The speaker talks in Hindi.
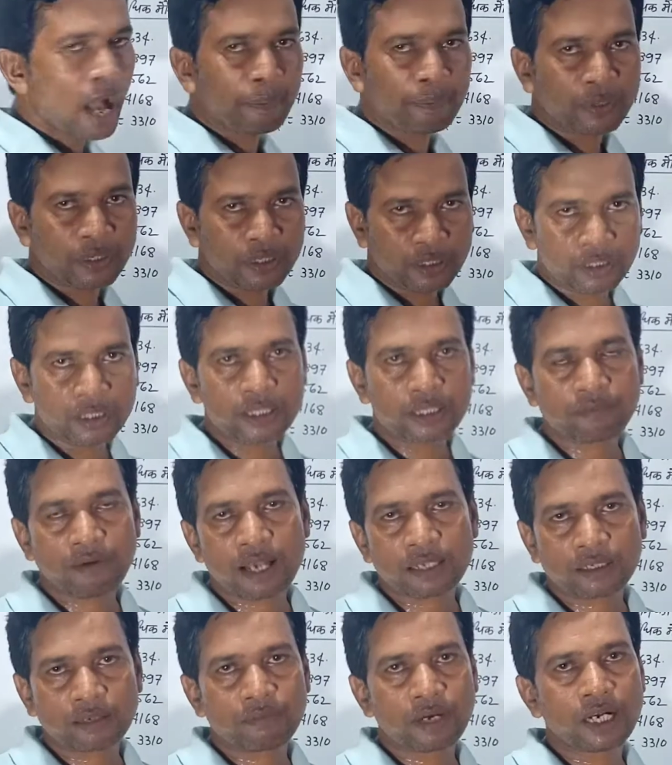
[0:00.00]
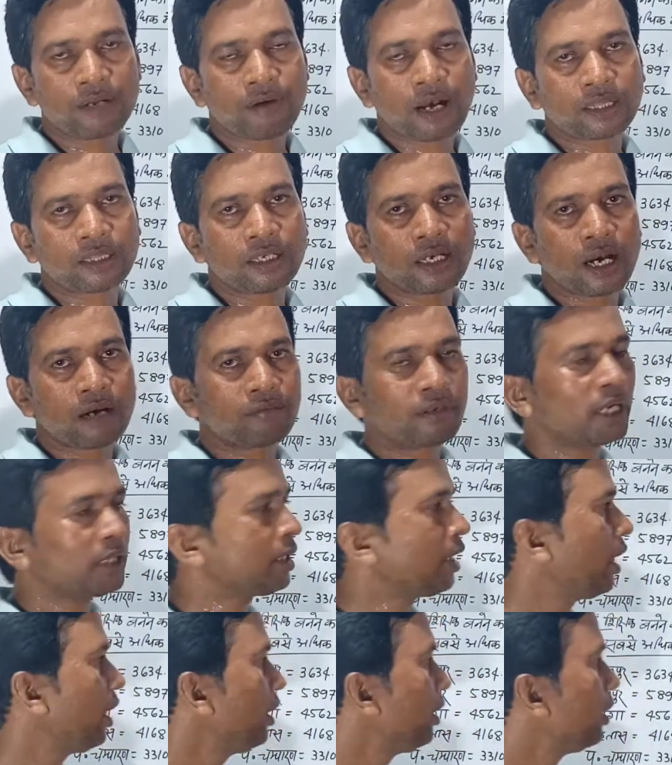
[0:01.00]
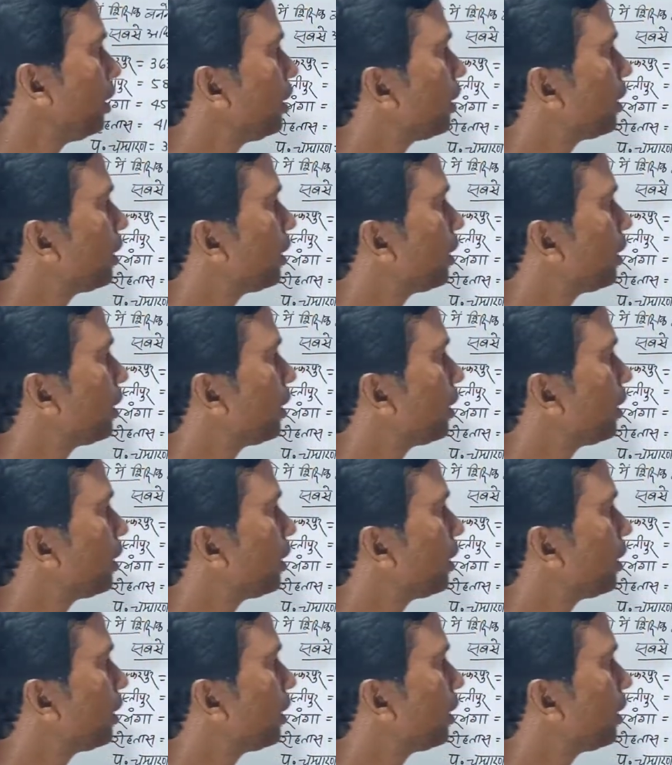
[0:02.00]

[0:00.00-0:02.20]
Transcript: आप इस बात से भली भांति अवगत हैं